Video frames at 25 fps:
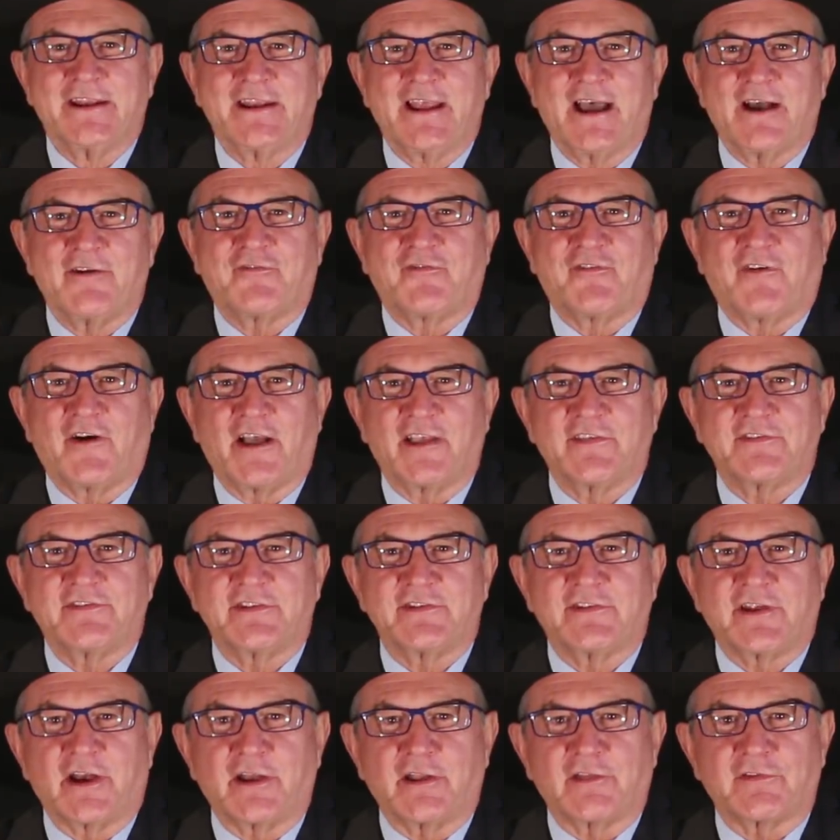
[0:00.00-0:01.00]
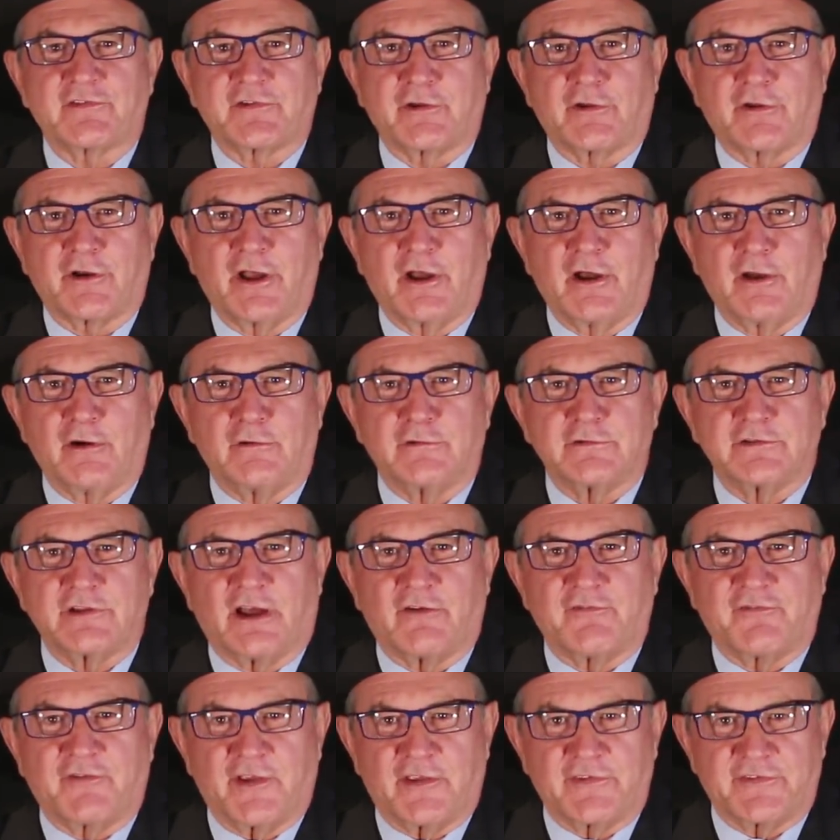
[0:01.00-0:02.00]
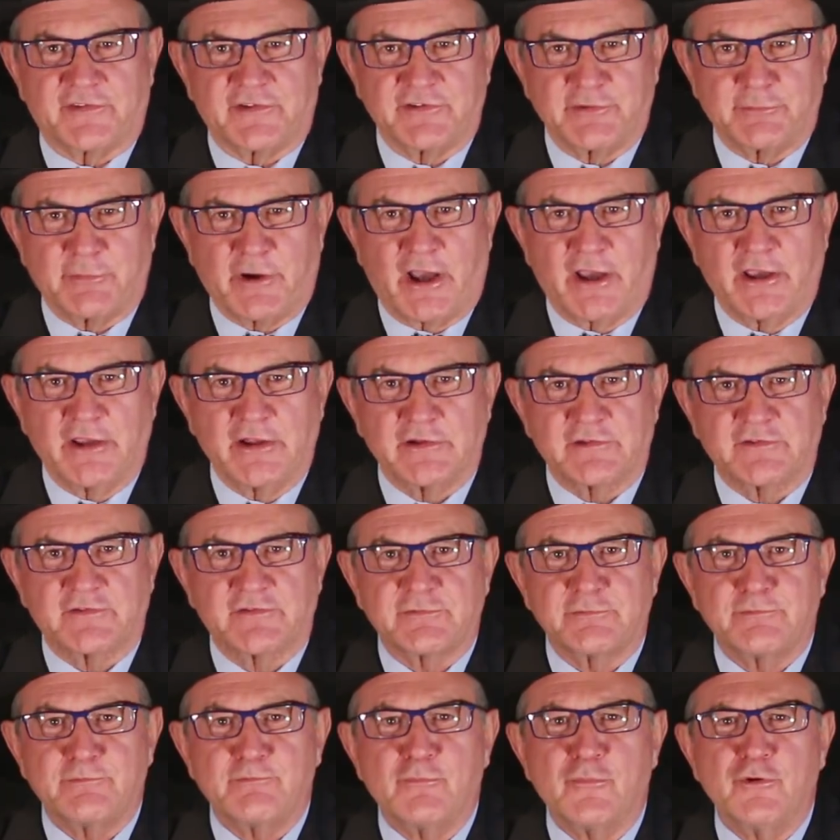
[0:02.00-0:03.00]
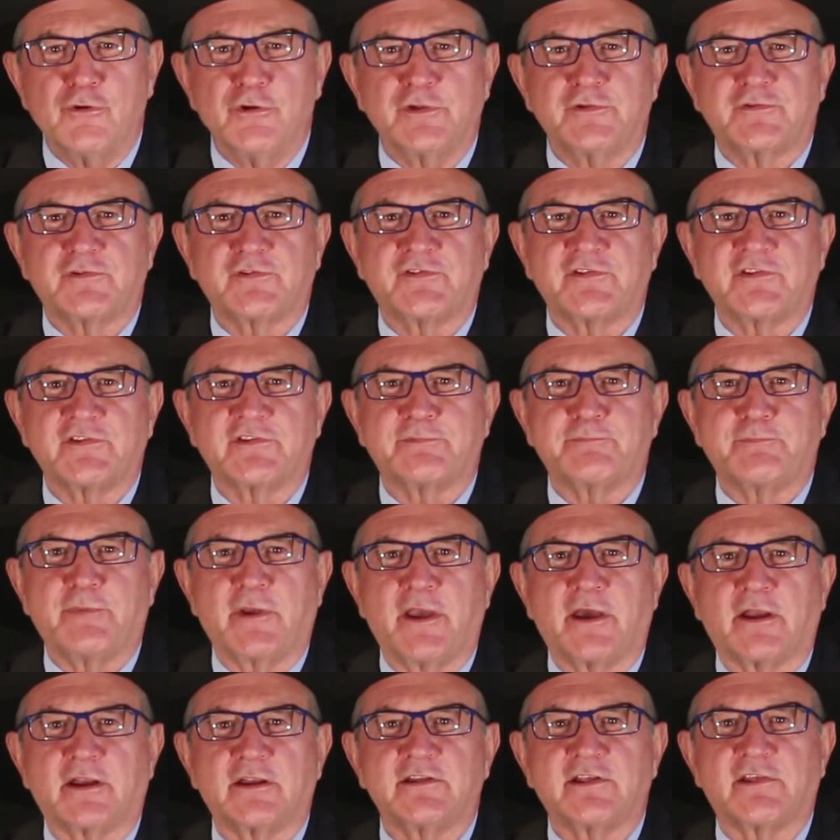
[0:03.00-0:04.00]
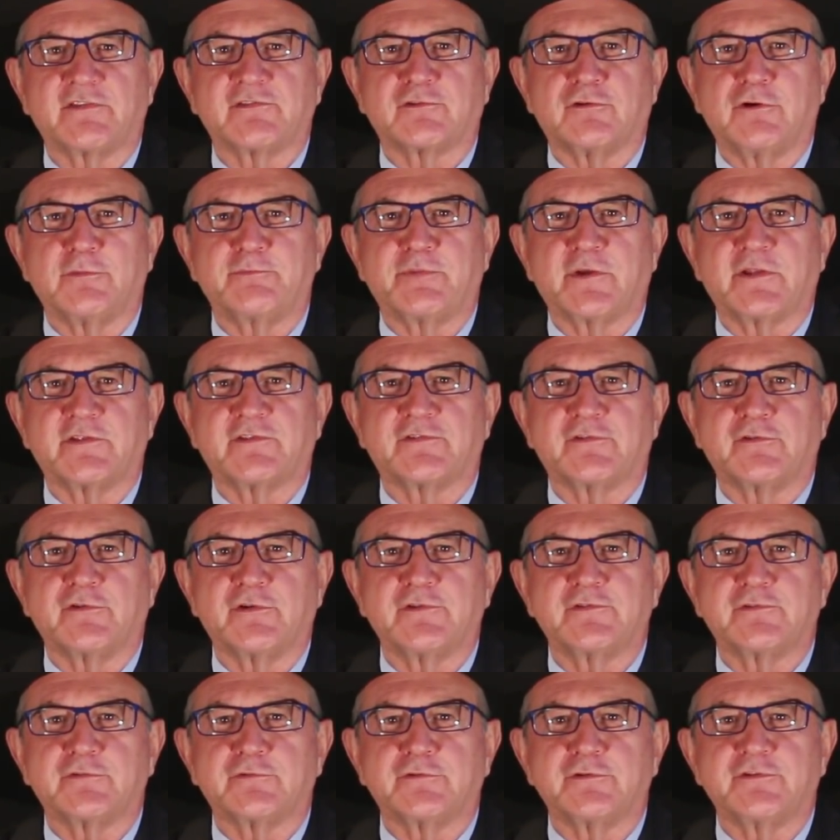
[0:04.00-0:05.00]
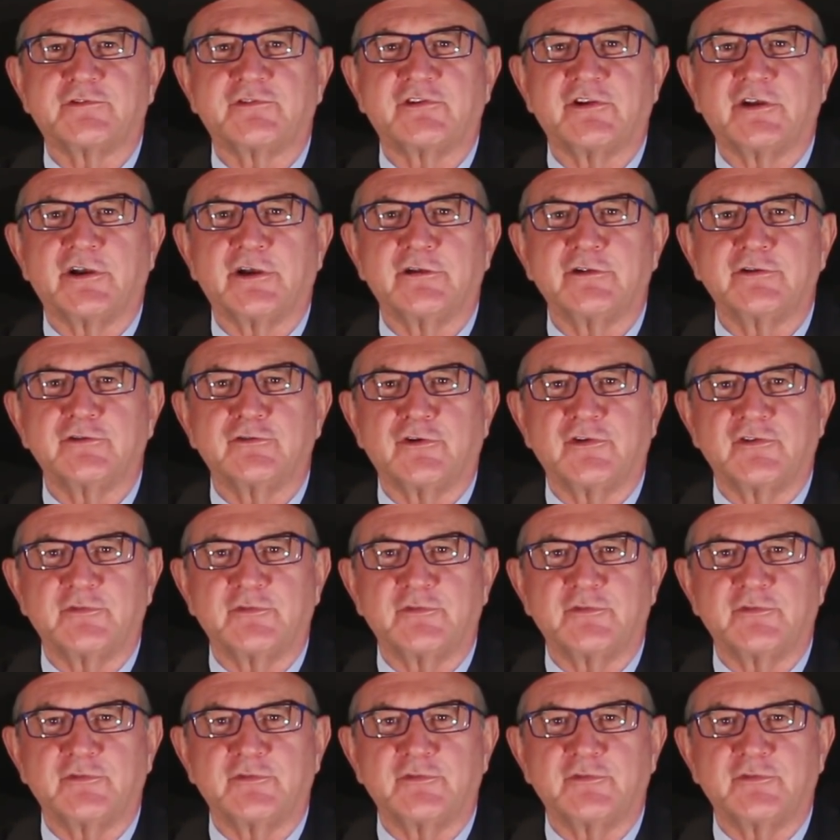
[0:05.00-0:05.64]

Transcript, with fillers: Na fase internacional da Festa de Barretos, muito se espera das competições do Cutiano em